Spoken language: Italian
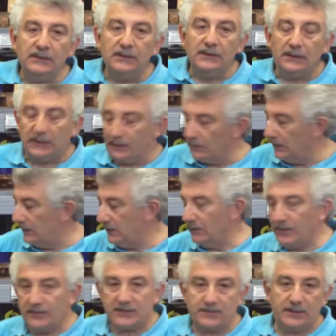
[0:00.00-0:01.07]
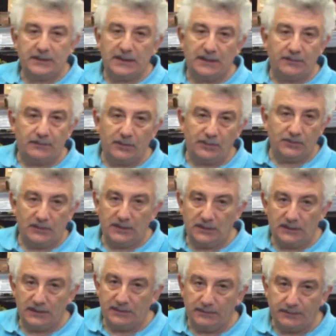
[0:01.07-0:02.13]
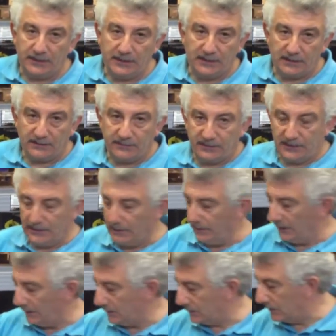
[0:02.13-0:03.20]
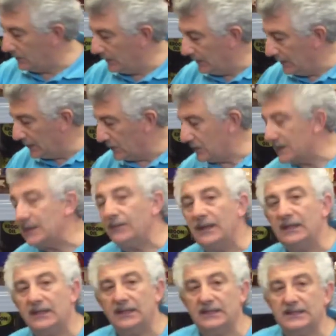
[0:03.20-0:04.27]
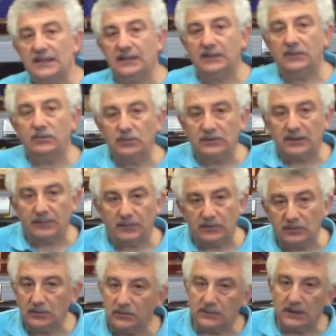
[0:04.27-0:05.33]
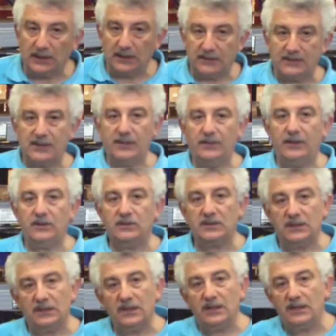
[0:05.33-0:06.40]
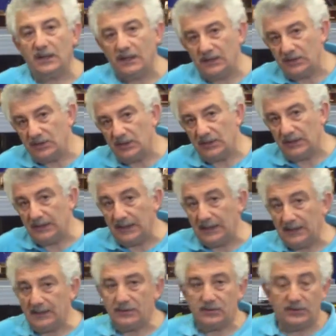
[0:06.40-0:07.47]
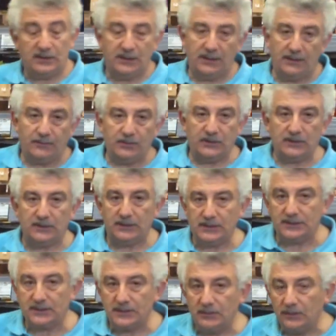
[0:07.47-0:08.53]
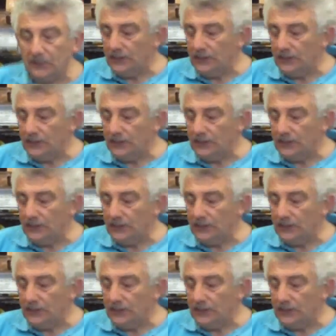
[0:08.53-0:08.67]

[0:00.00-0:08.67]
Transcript: e quindi dobbiamo aspettare un po' eh, per il raffreddamento. Questa macchina è stata tutta prodotta insieme ai nostri tecnici in Italia, ci teniamo tantissimo,